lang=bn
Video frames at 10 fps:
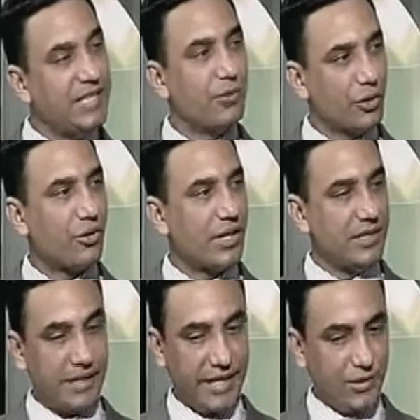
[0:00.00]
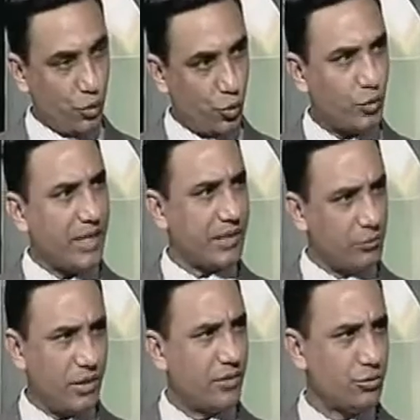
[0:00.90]
যে মনে করেন এই ছোট্ট একটা
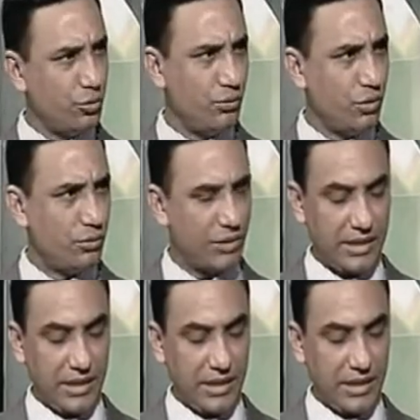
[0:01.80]
উদাহরণ শুধু বলবো না